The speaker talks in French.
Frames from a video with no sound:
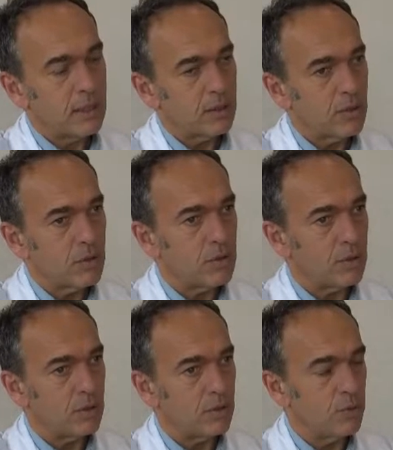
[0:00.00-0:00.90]
que
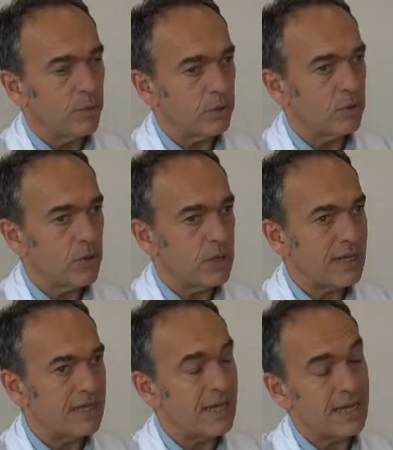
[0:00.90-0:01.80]
euh, le protocole
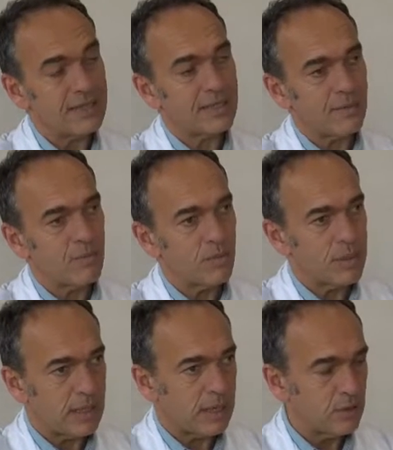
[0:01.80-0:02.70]
était extrêmement
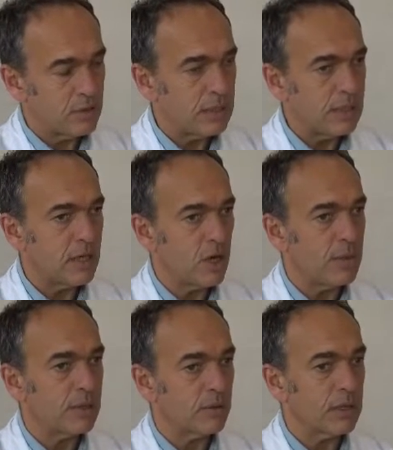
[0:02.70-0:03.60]
bien accueilli comme
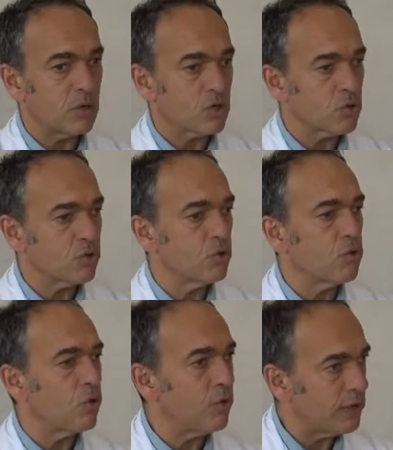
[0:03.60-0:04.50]
étant quelque chose de
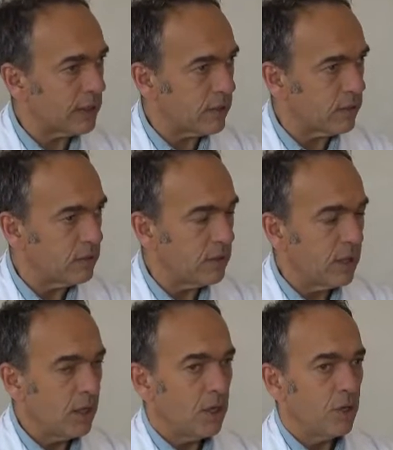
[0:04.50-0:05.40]
convaincant
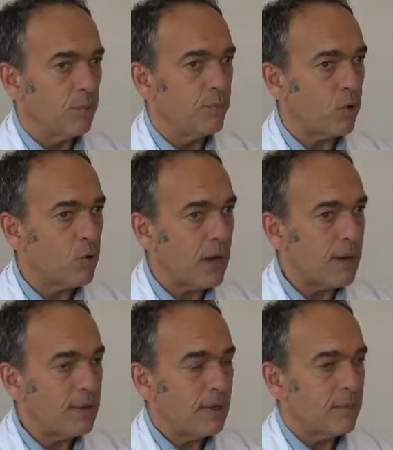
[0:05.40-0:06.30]
euh,
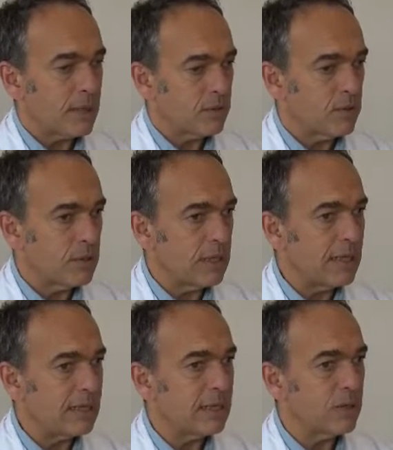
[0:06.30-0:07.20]
pourquoi Parce qu'il
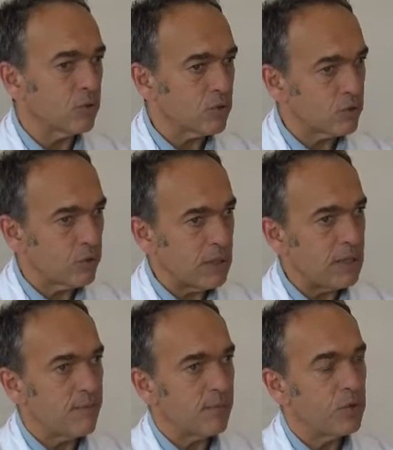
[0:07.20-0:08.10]
était
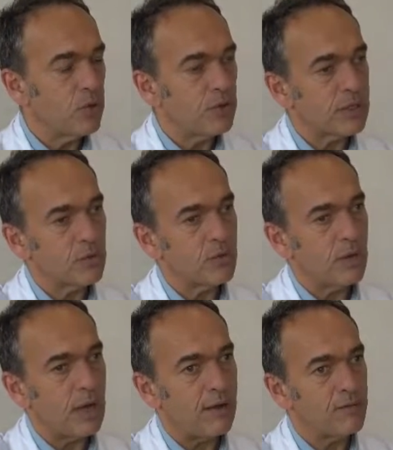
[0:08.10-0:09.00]
construit de façon
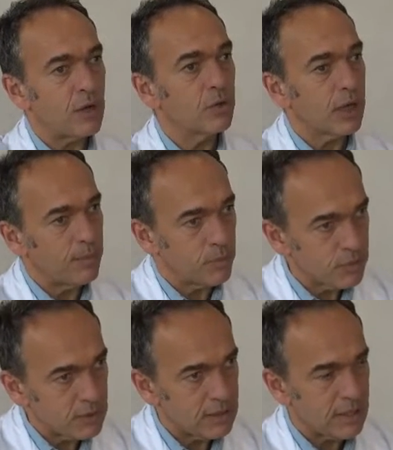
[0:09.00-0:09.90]
à avoir une
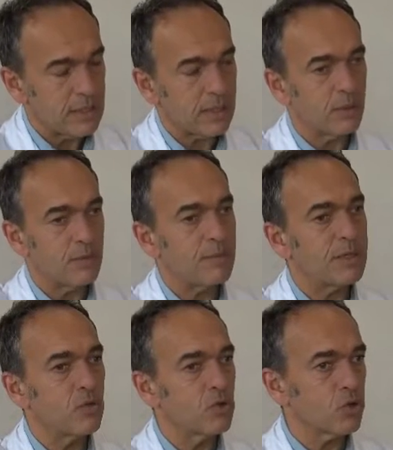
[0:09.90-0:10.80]
réponse. C'est-à-dire que même
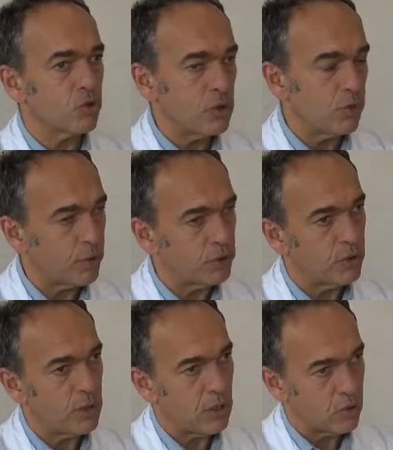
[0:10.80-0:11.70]
si aujourd'hui le
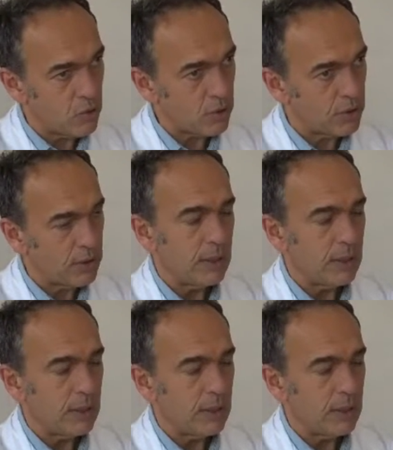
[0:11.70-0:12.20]
protocole est en cours,